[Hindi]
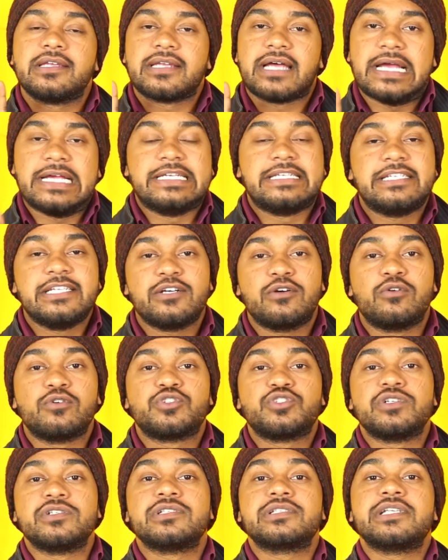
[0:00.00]
90
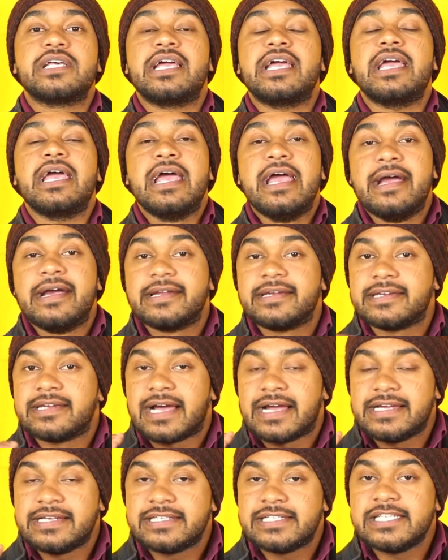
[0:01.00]
क्वेश्चंस हैं
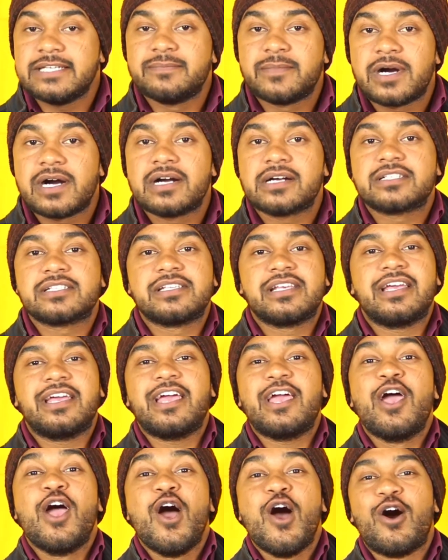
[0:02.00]
90 मार्क्स हैं